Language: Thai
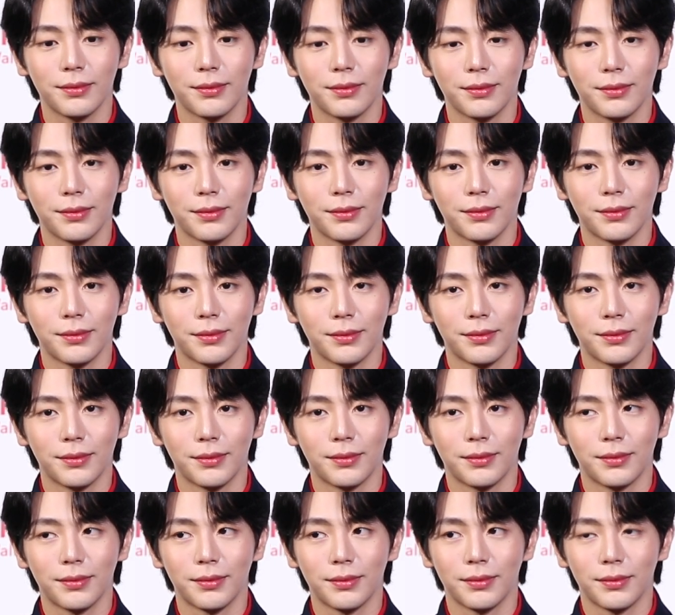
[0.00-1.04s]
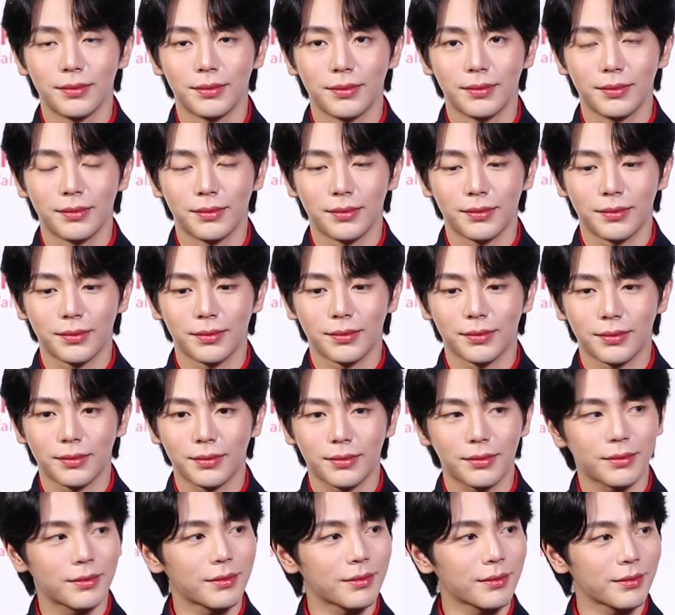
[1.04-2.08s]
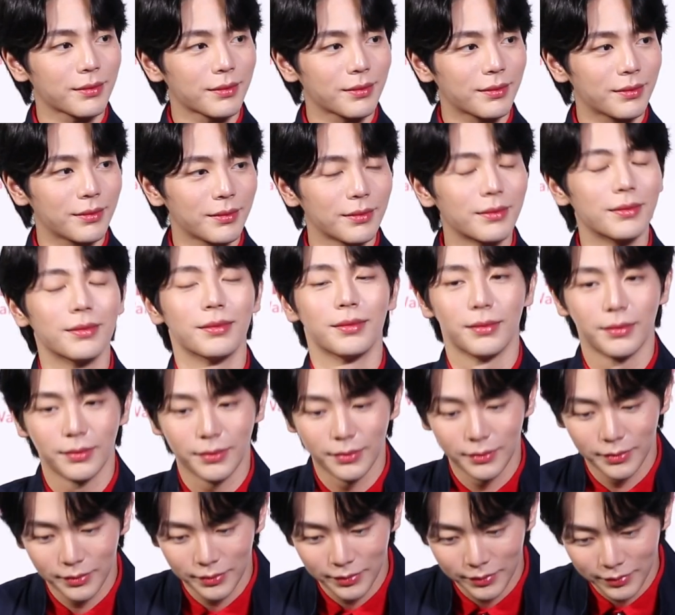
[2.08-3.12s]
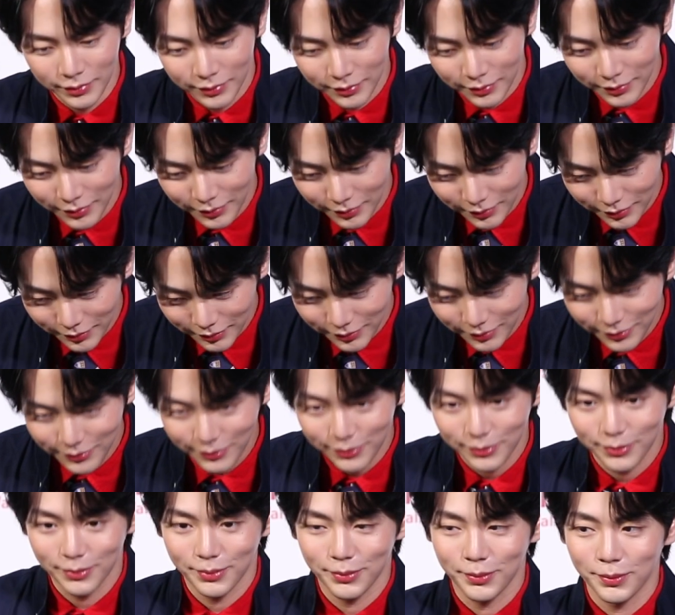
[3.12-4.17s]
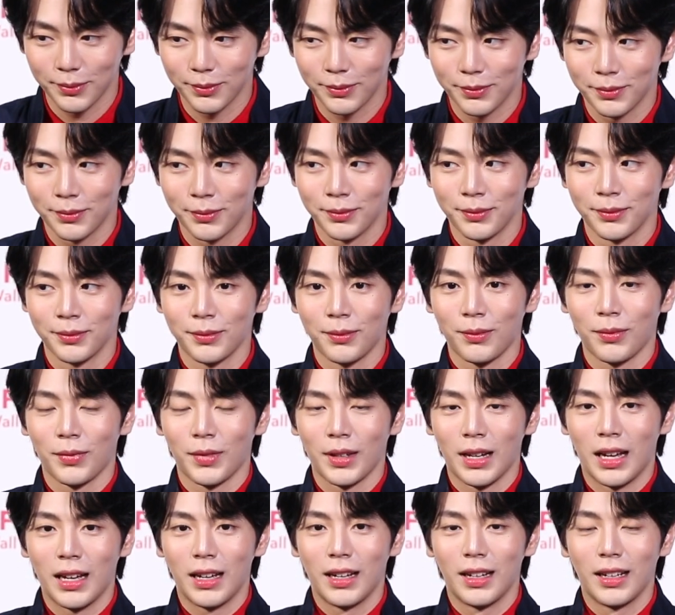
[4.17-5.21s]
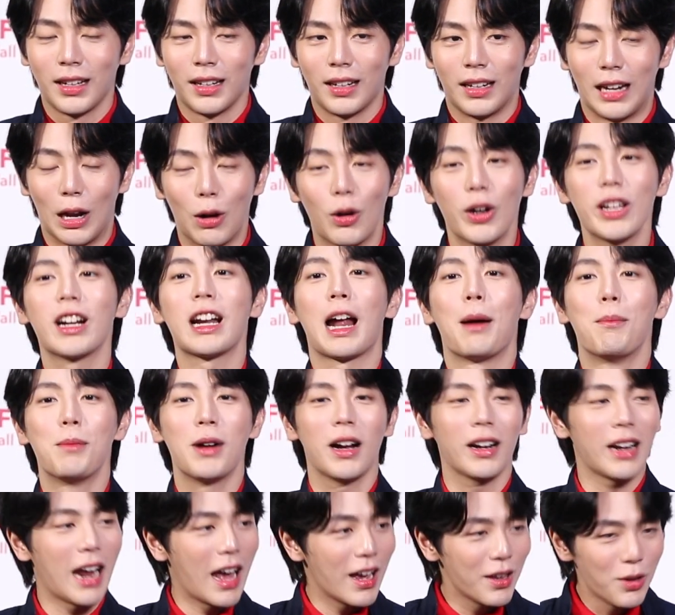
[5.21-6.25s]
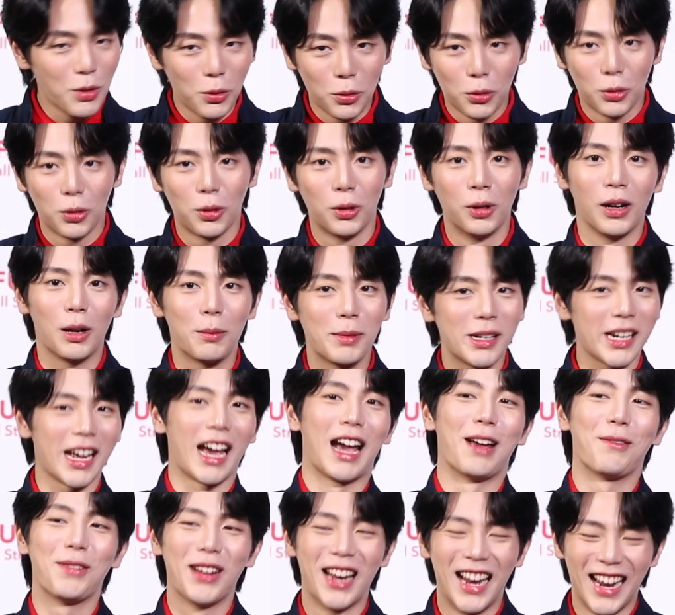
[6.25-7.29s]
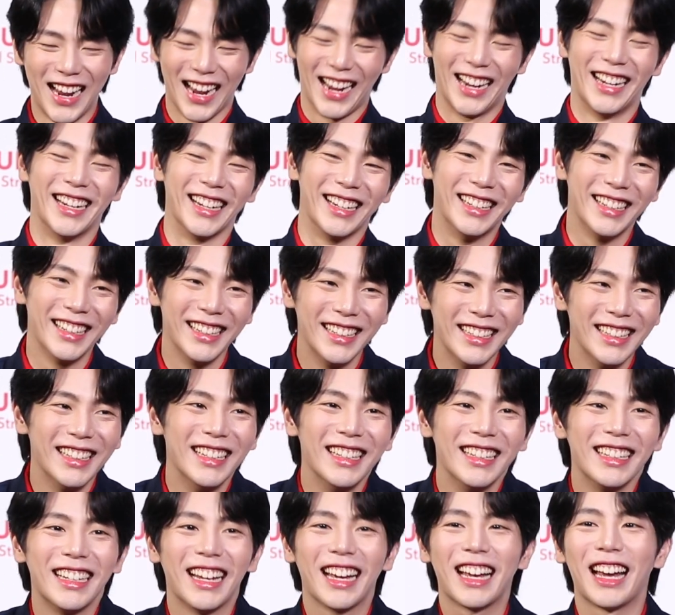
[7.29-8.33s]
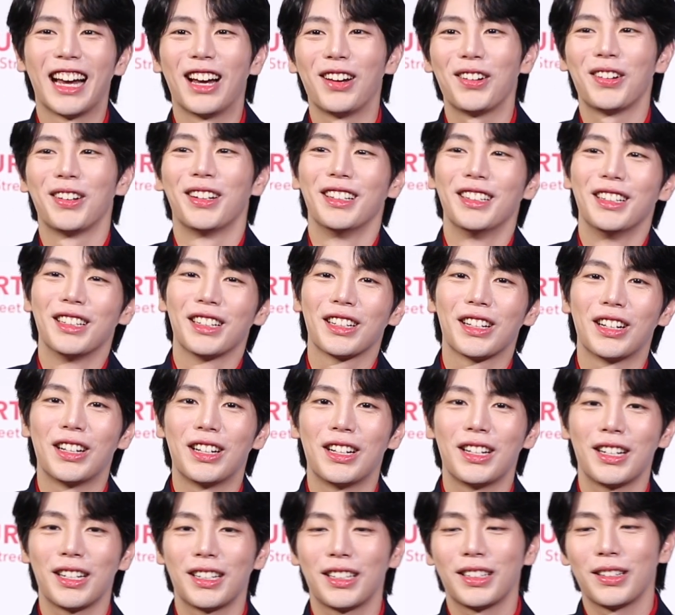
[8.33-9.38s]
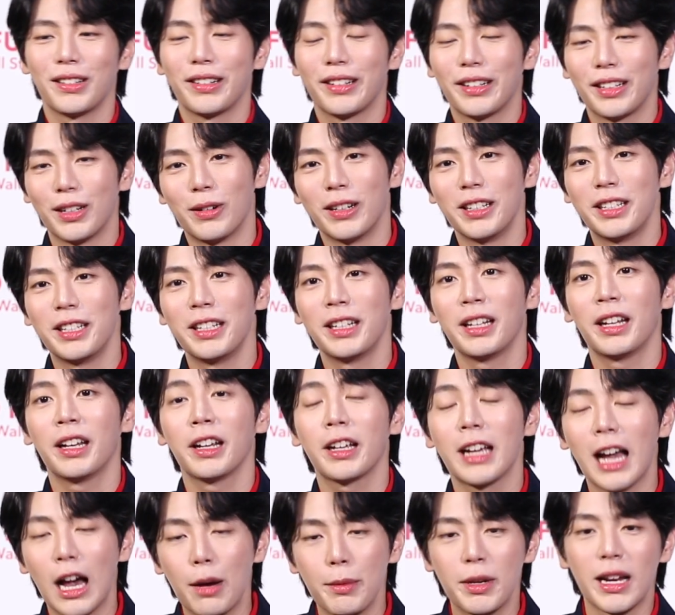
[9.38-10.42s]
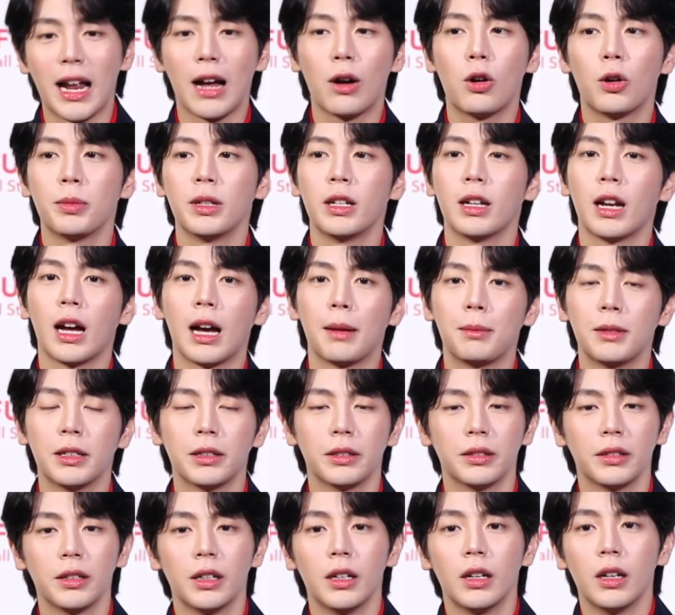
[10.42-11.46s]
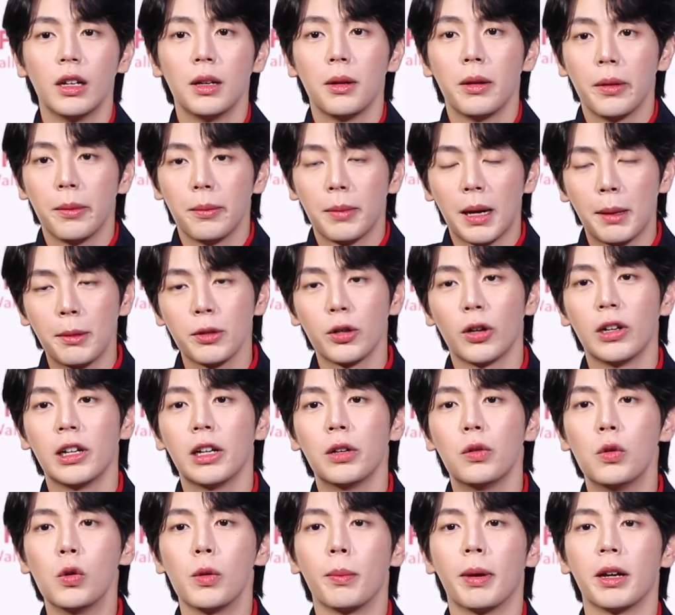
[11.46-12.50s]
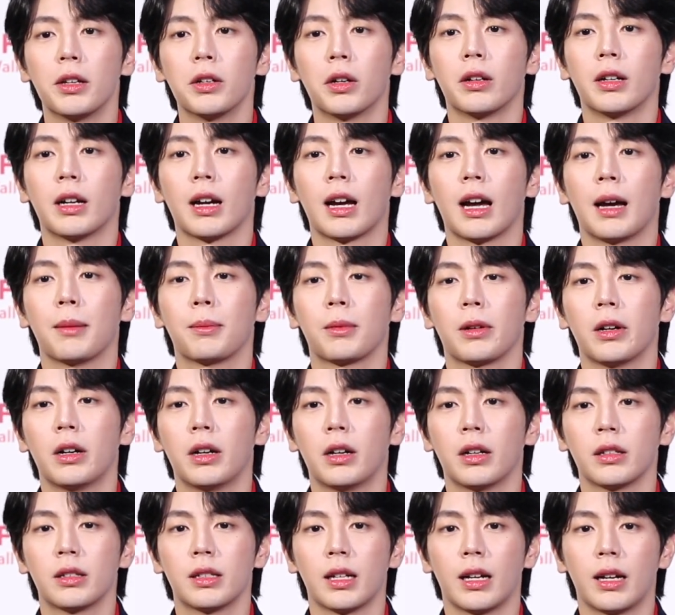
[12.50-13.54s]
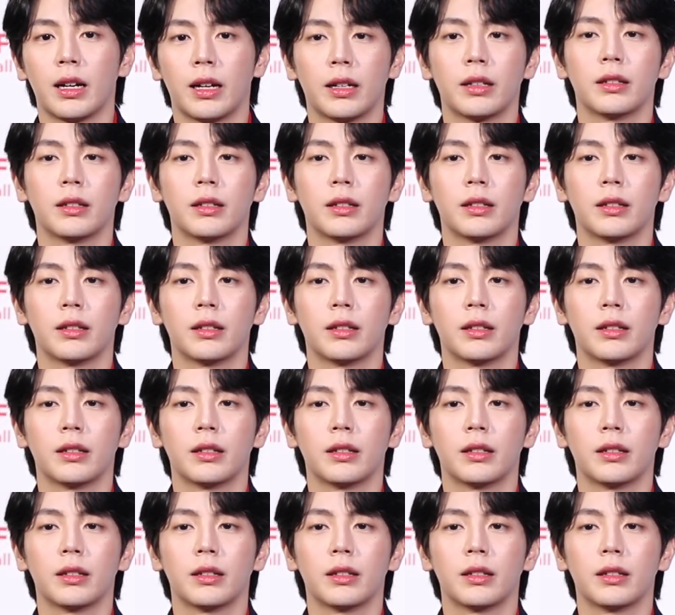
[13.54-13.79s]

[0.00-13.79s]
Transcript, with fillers: ผลงานของเราตอนนี้เปนที่ผู้จัดหลายคนแบบเมันยังเลยที่รับมันเราก็ยังทำเบื้องหน้าอยู่ เราไม่ได้หายไปไหน นะครับ ก็เดี๋ยววันที่ 9 มีนาคมนี้นะครับ เรื่องภาพยนตร์เรื่องหุ่นพยนต์นะครับก็จะ